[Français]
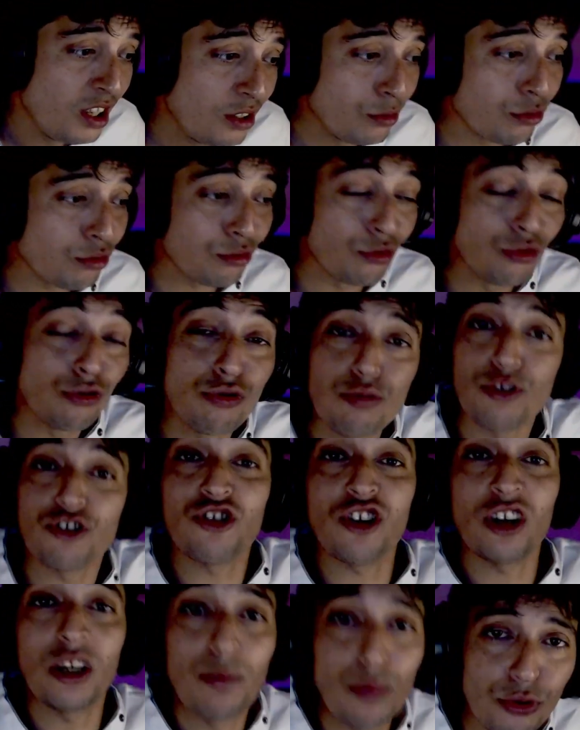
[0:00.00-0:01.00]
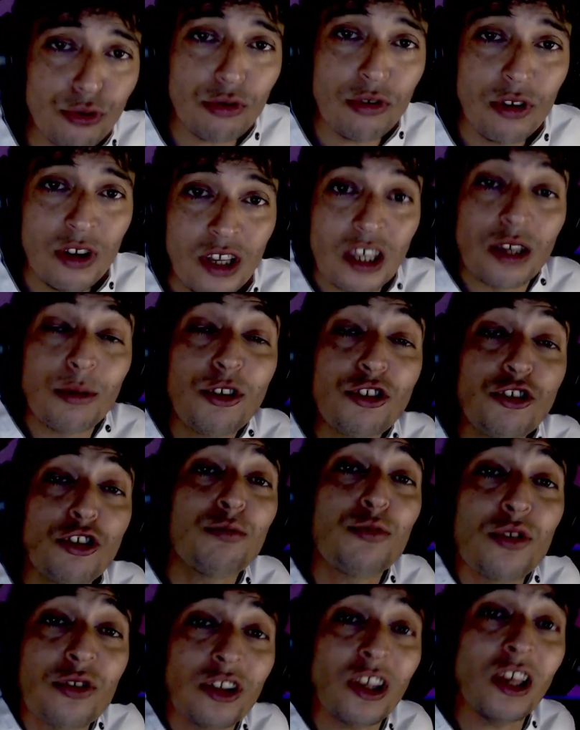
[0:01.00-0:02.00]
Donc du coup, moi j'ai répondu, et moi je
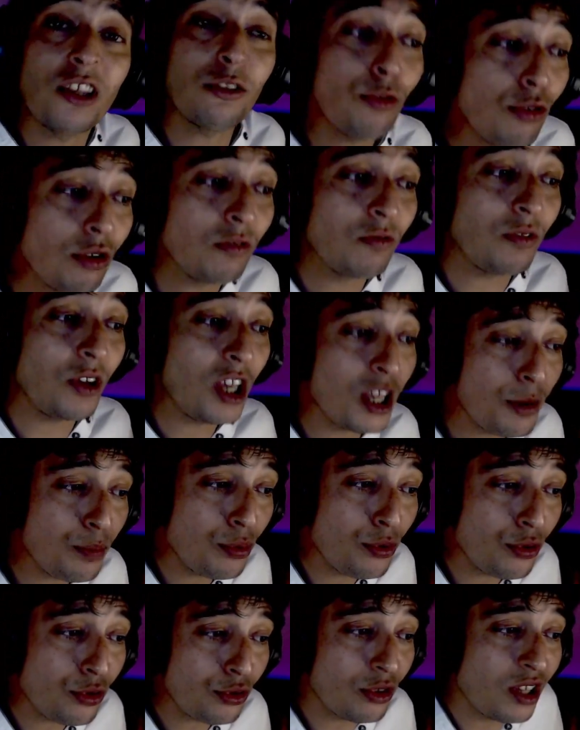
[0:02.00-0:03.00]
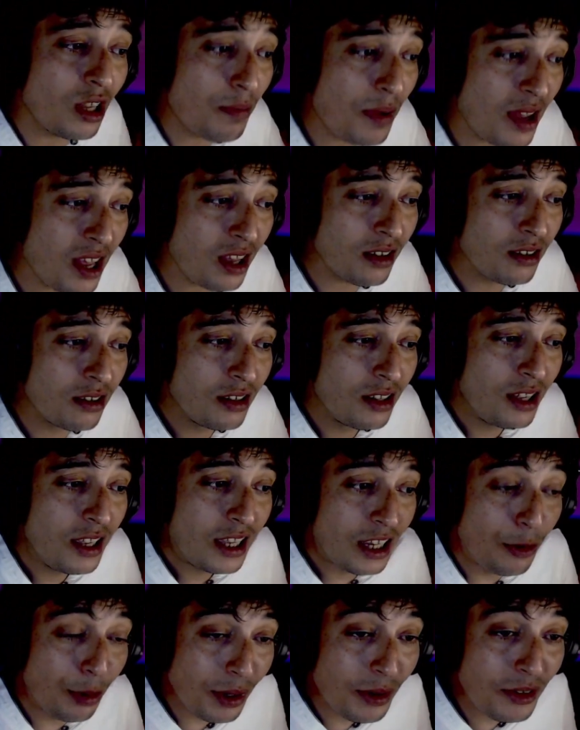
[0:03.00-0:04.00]
me serais attendu une vraie réponse de ta part.
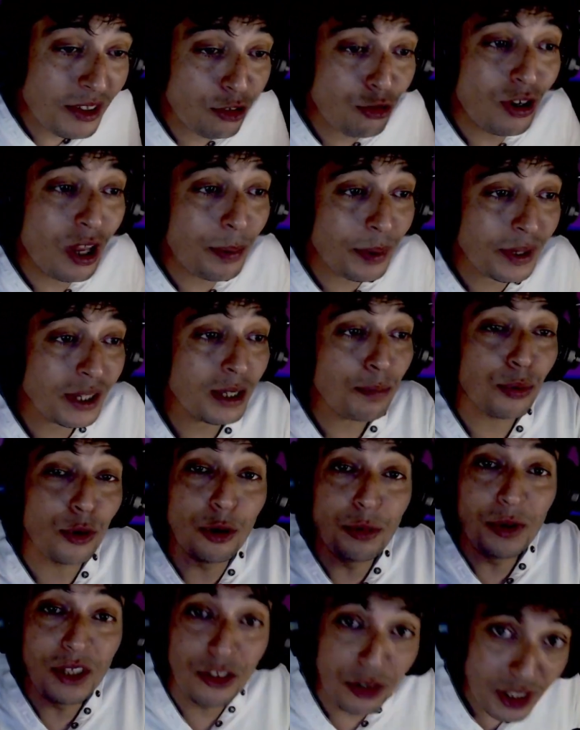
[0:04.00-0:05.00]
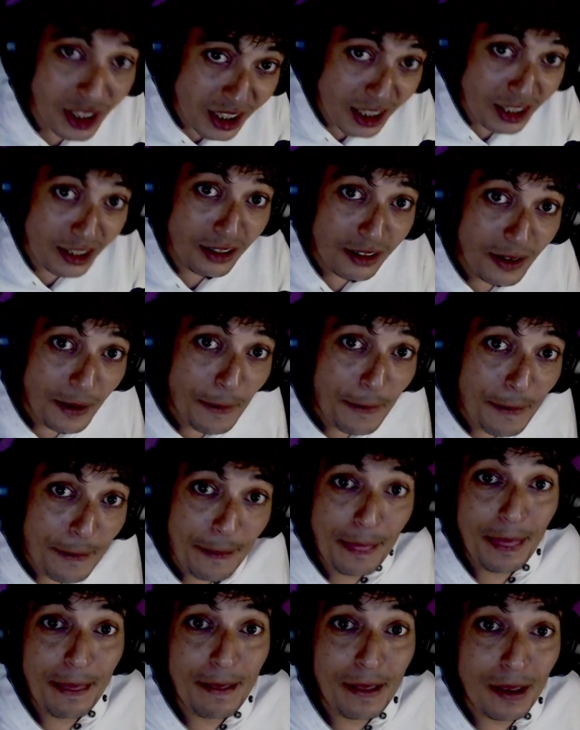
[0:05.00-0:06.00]
Et le problème, c'est que tu l'as pris premier degré
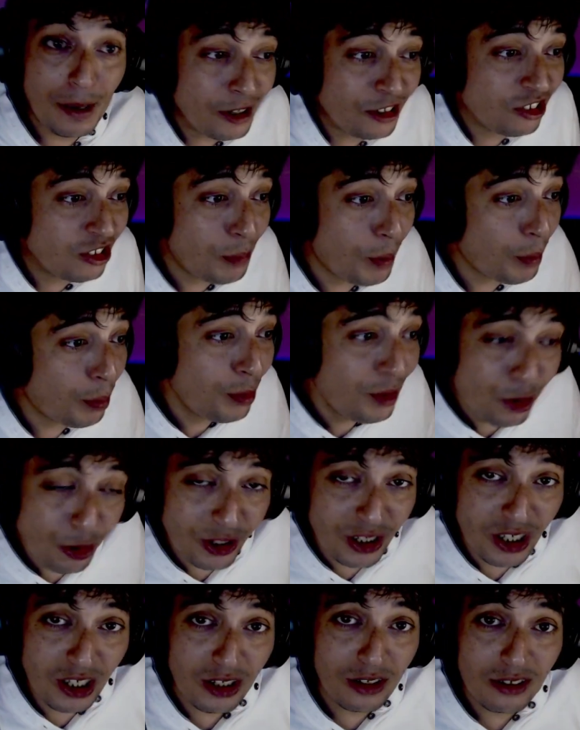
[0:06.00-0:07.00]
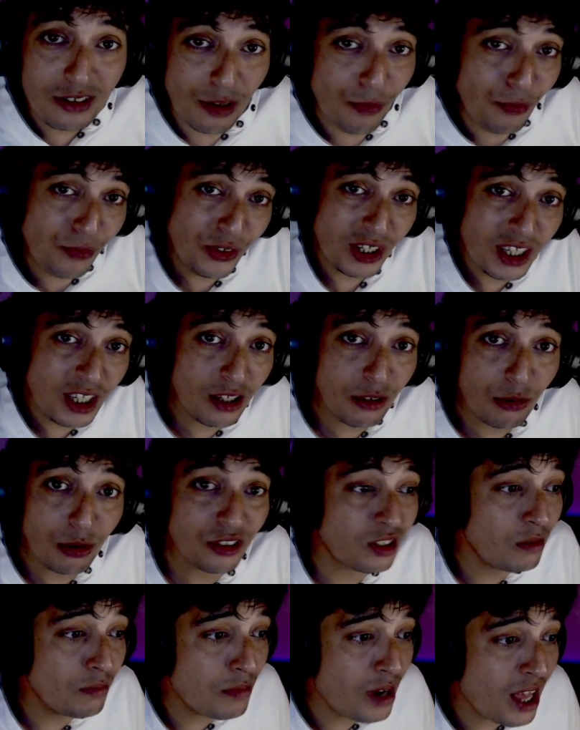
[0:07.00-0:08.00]
moi j'étais pas premier degré. Ça me fait rire, quoi.
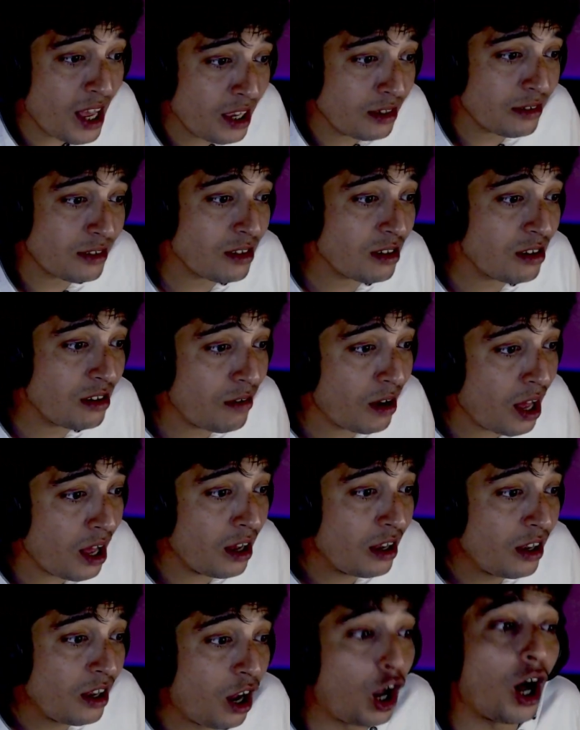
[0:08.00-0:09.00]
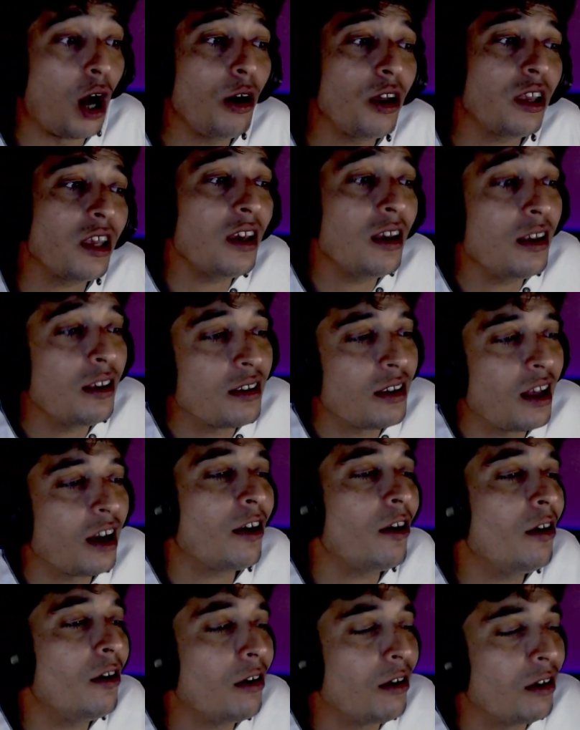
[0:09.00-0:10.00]
C'est une blague. C'est voilà. Alors ah, ok,
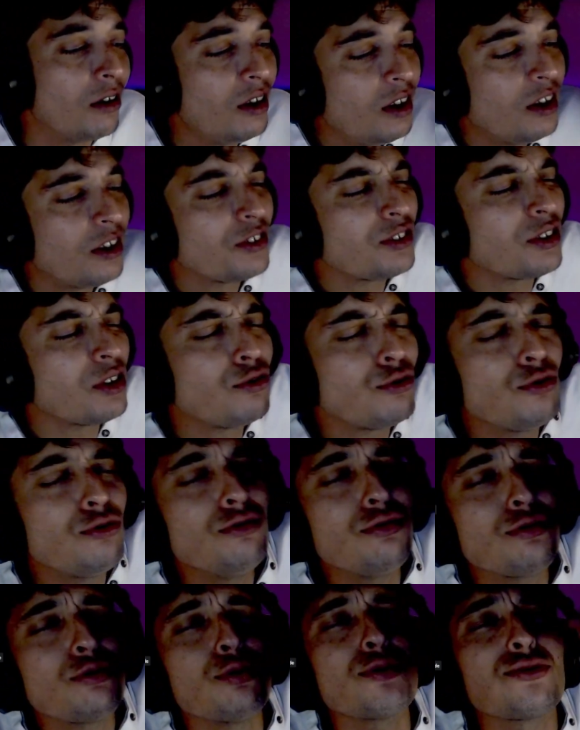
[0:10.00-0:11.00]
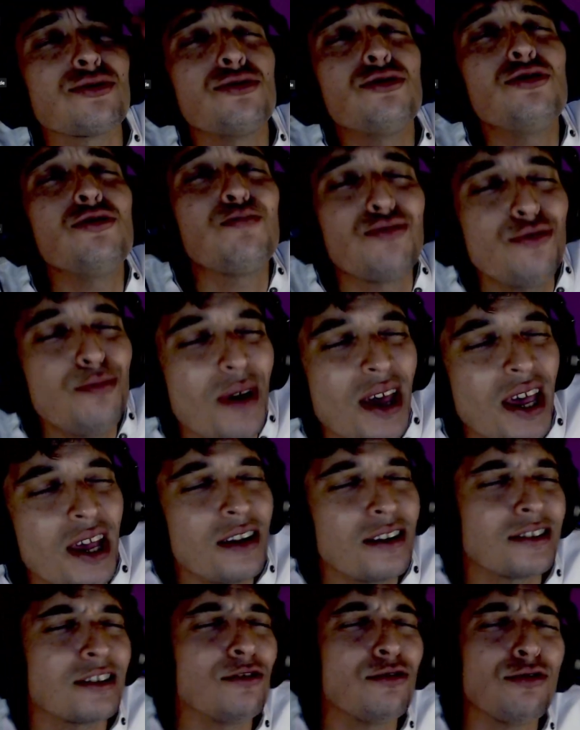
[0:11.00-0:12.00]
d'accord. C'est du contenu
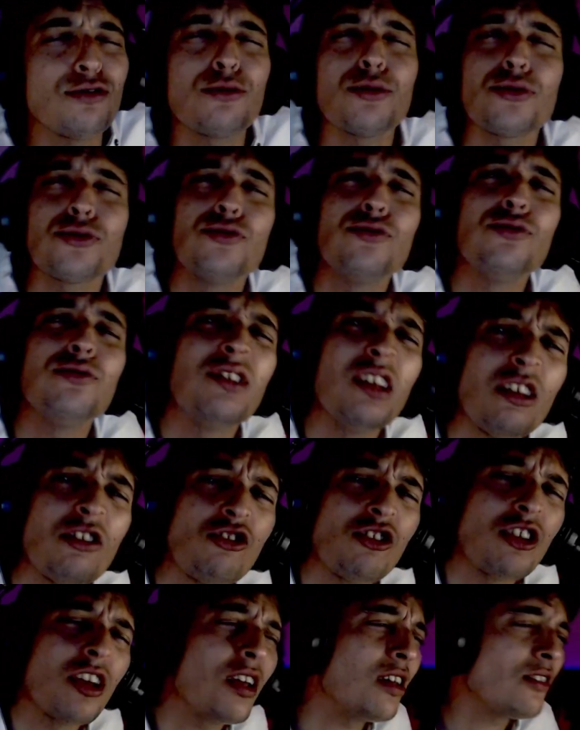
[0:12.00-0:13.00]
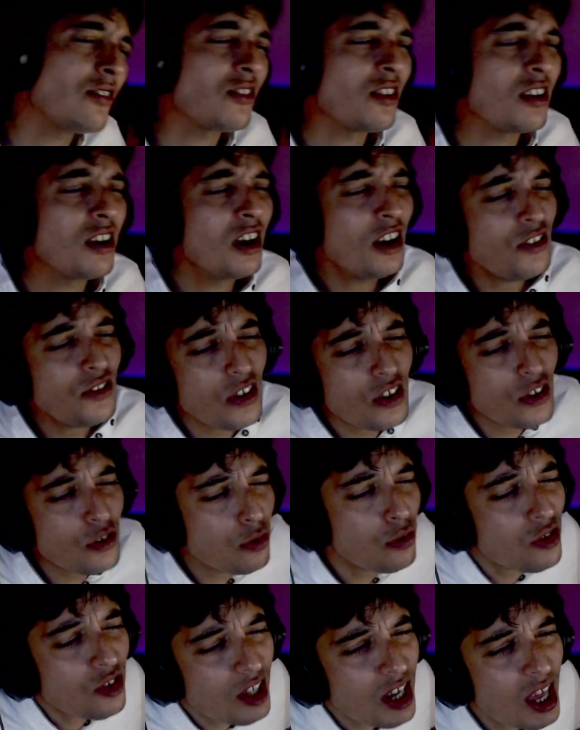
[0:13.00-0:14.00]
poubelle, c'est du contenu déchet, c'est
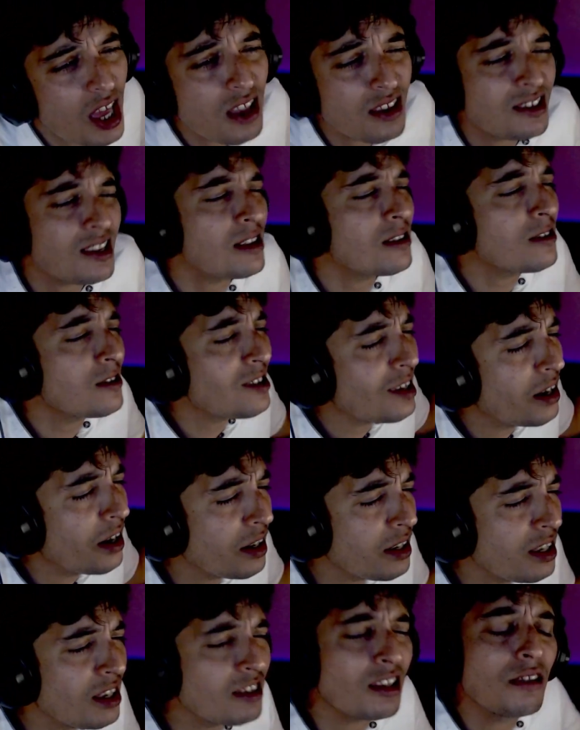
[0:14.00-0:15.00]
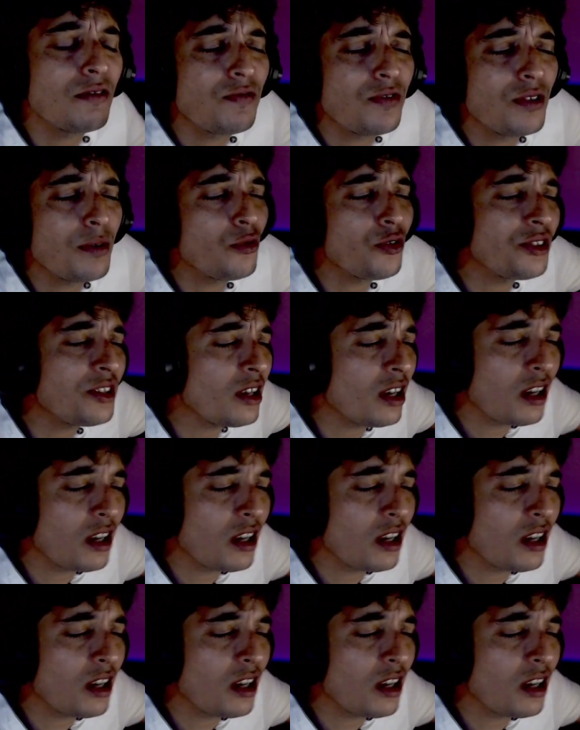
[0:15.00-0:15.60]
useless, ça ne sert à rien, ça ne fait monter